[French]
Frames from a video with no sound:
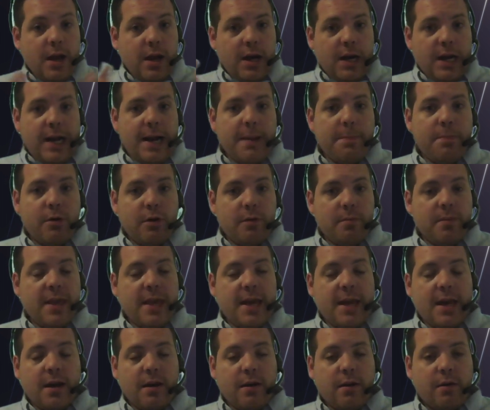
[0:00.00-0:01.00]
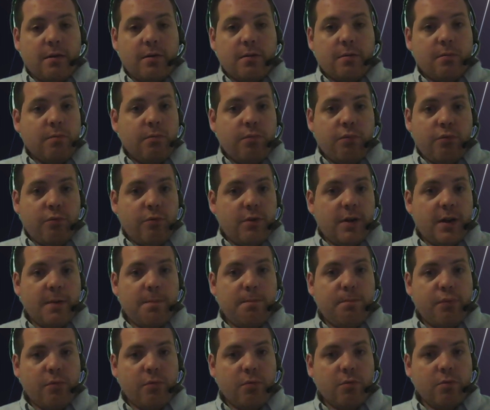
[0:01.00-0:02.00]
La première, pour
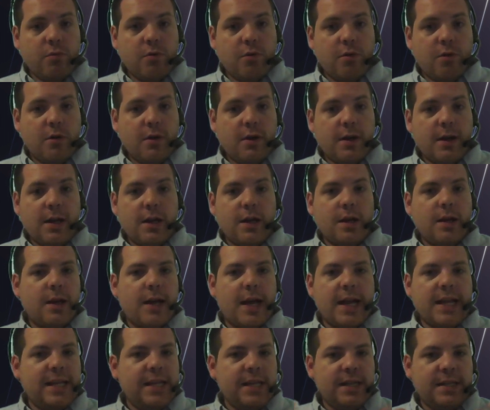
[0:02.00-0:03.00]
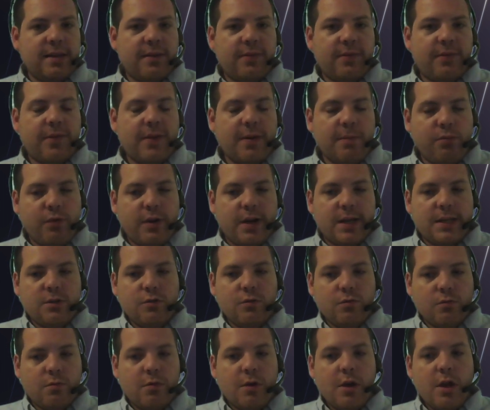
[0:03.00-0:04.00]
répondre à des
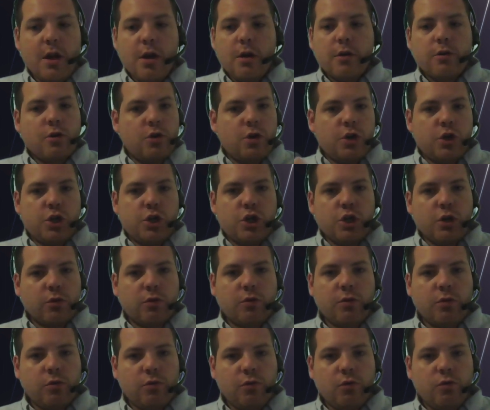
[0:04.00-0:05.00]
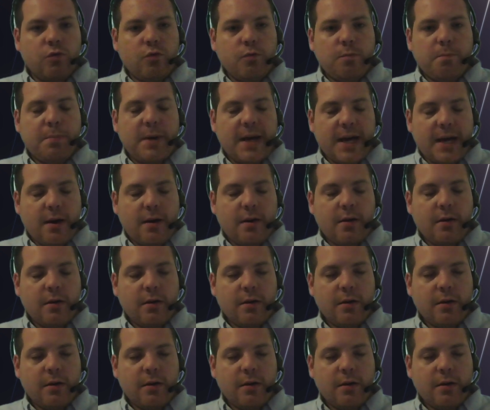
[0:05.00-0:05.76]
affabulations que j'entends de toutes parts.